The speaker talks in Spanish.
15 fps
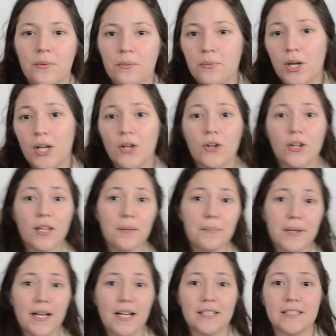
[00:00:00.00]
Bueno, y
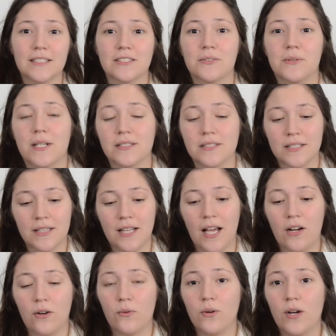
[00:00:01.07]
para el atrezo van a
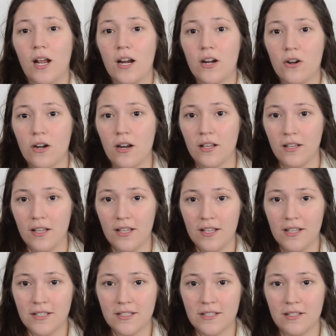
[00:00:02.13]
necesitar una...
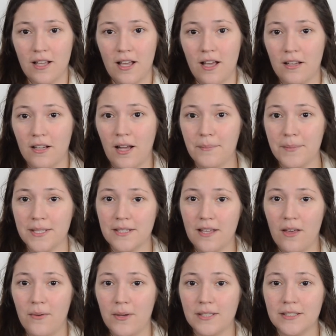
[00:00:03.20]
Eh, camisa
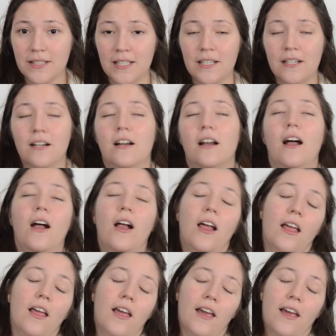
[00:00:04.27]
de vestir,
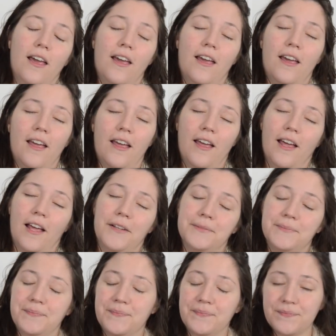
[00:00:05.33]
eh,
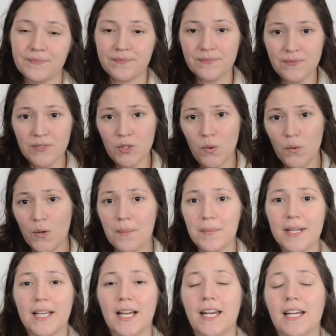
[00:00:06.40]
una
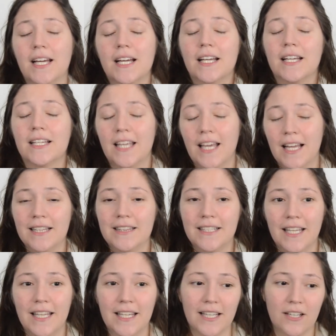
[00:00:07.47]
americana, que él
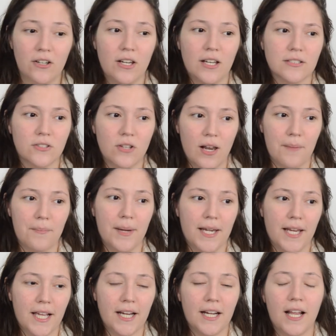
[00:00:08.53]
tiene con la solapa
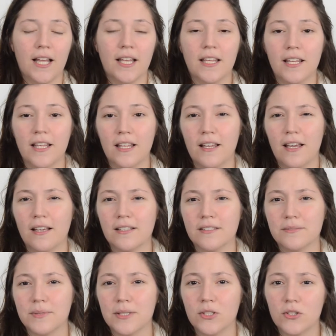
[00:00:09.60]
negra y
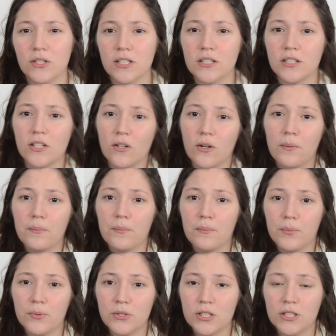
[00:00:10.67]
es vino tinta con
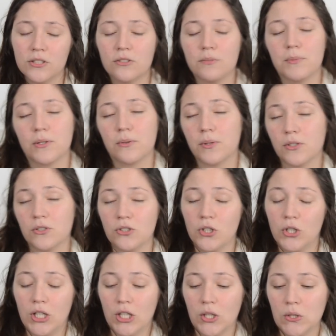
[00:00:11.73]
puntitos, pero bueno, yo no
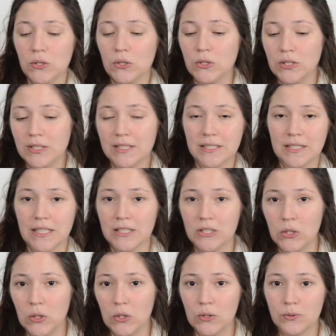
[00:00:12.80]
tengo, entonces
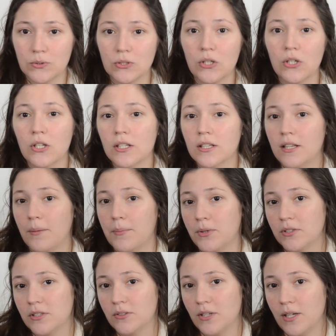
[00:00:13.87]
todo los Tampoco
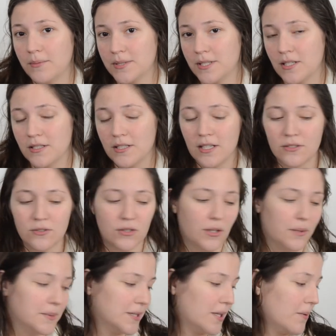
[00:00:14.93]
tiene una camisa, esa es una
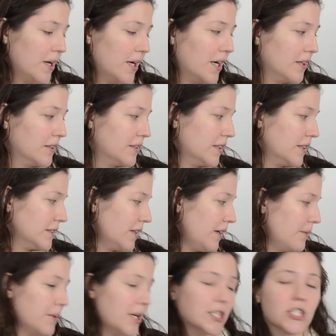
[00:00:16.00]
camisa blanca y esta
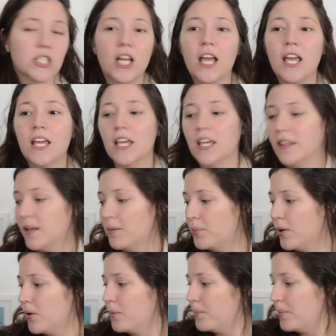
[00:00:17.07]
es beige. Y
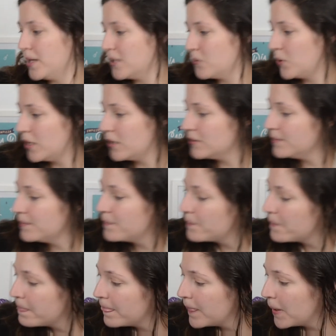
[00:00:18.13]
después un pañuelo,
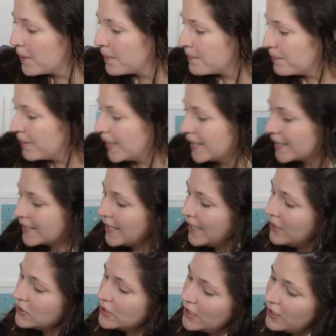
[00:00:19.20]
¿vale? Que
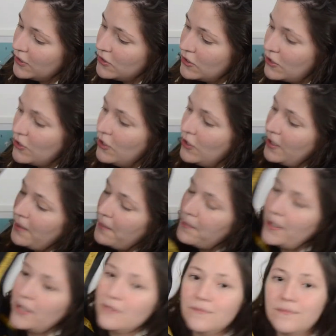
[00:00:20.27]
lo tiene de otros colores,
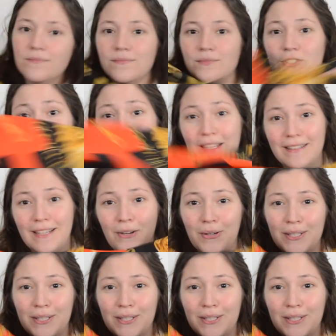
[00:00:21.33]
pero yo el que tengo